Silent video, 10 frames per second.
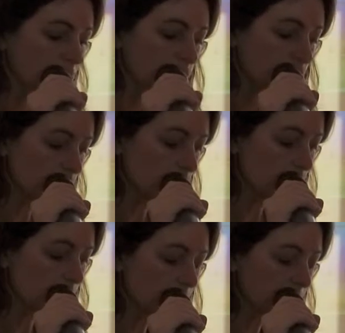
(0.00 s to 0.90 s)
Donc
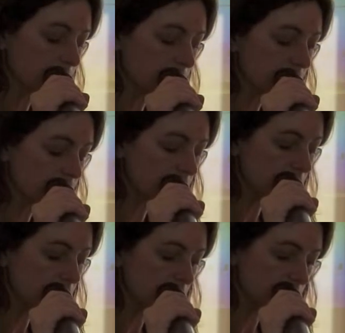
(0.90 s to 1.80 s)
euh, la présence des
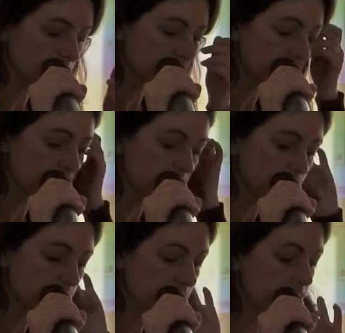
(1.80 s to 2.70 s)
filles euh, est
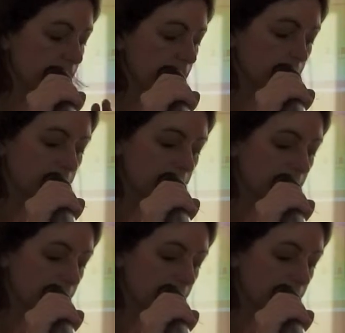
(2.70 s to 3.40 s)
circonscrite à, des